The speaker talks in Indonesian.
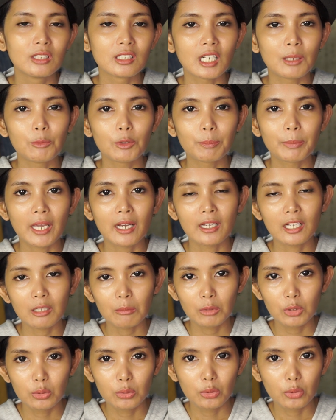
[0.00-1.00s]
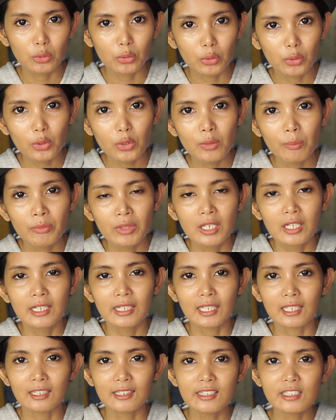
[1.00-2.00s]
Rambut pendek melulu
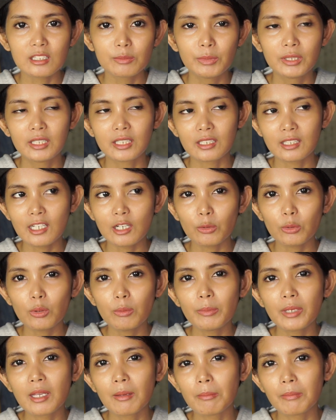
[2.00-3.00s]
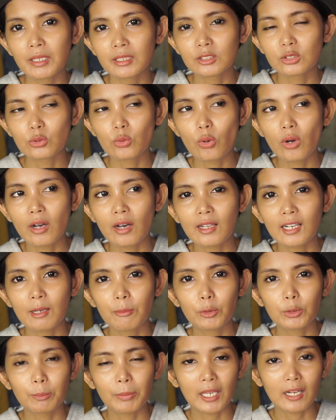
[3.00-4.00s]
karena sebenarnya aku memang suka
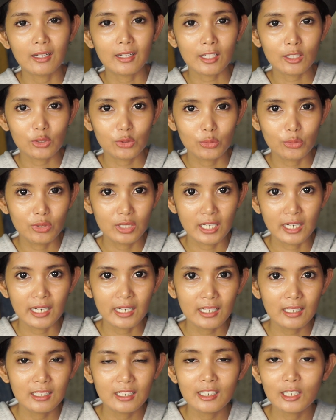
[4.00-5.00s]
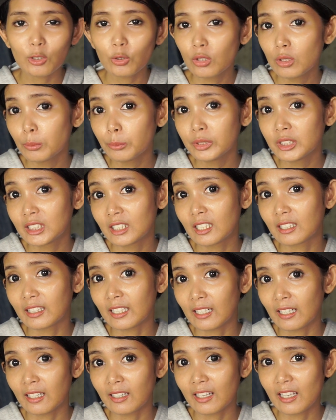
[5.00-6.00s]
rambut pendek juga dan aku yang
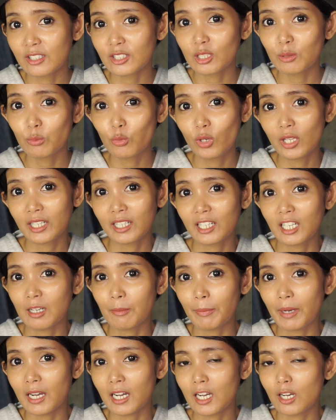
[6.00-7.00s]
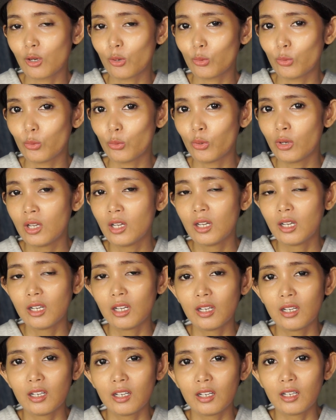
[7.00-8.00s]
menceritakan asal mula kenapa aku
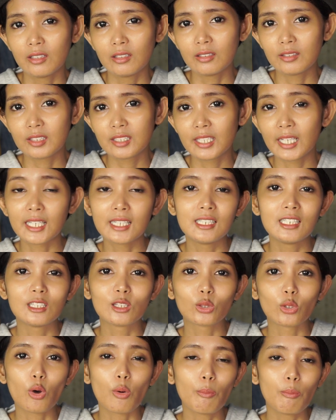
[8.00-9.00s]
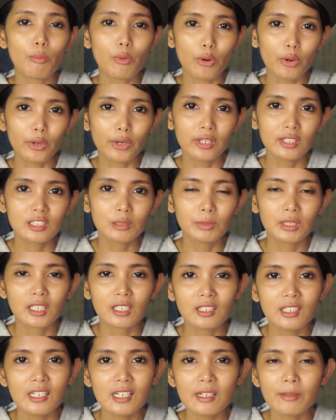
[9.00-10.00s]
jadi tomboy
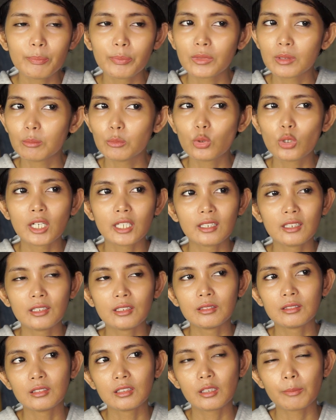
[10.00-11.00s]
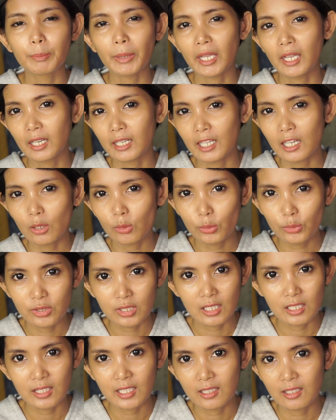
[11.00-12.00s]
sebenarnya bukan kepengen aku
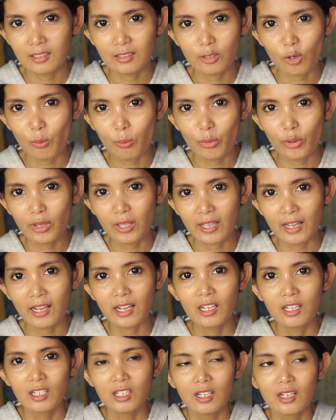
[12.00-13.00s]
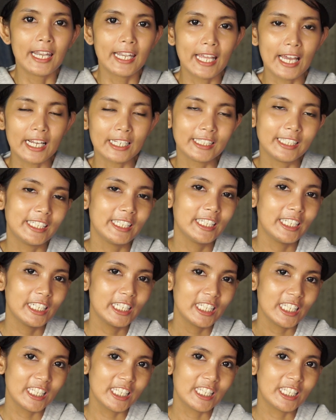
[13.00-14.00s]
sih jadi tomboy ya nah
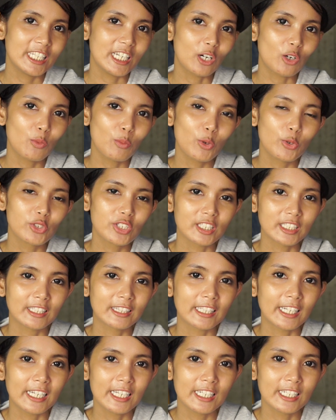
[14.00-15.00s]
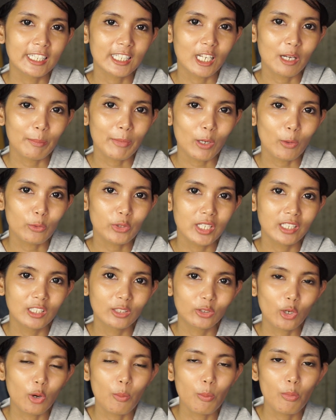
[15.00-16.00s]
gini nih aku mau ceritain kenapa aku
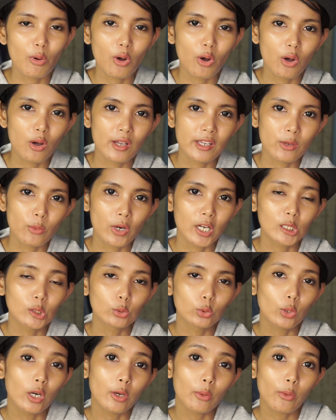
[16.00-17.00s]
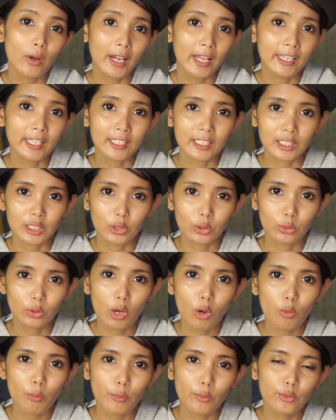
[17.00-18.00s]
jadi tomboy waktu aku lahir itu
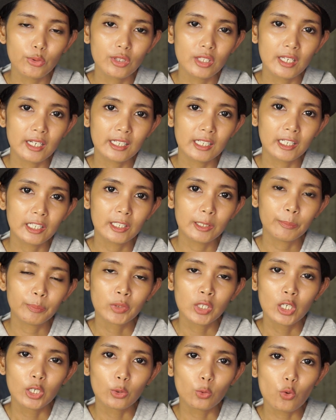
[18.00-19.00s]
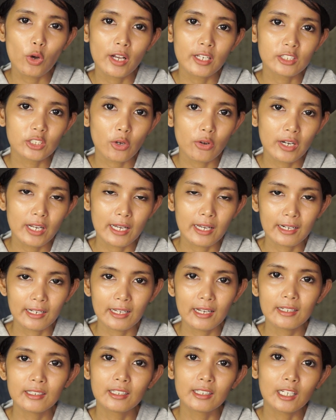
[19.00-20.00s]
aku punya dua
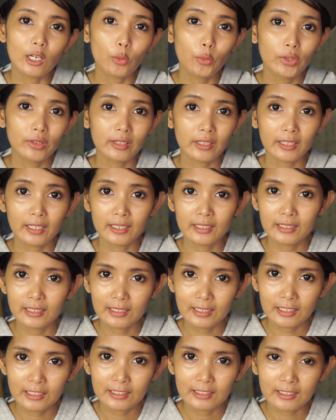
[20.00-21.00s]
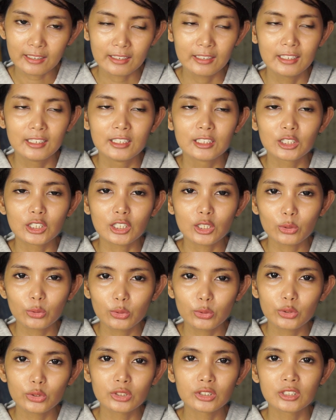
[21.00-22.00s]
saudara dan aku yang terakhir
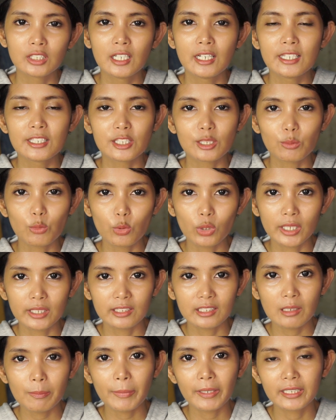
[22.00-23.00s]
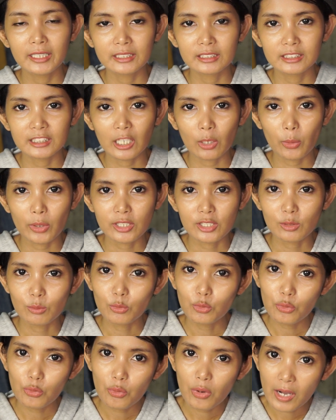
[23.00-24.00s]
terus semuanya pada cewek
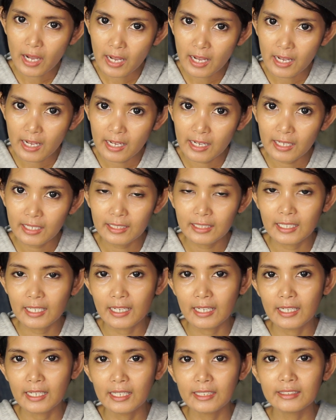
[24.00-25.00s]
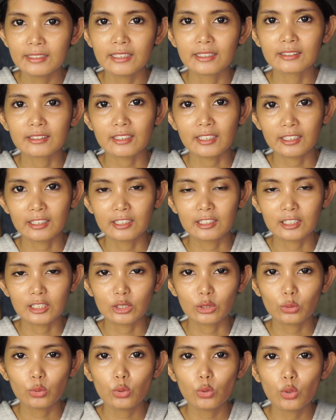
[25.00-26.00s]
semua dan yang terakhir
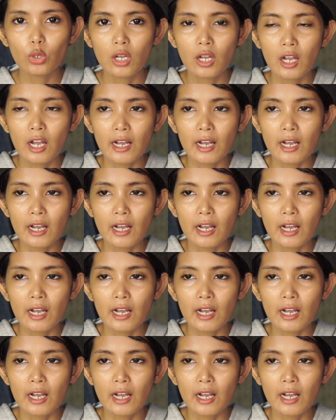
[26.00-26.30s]
itu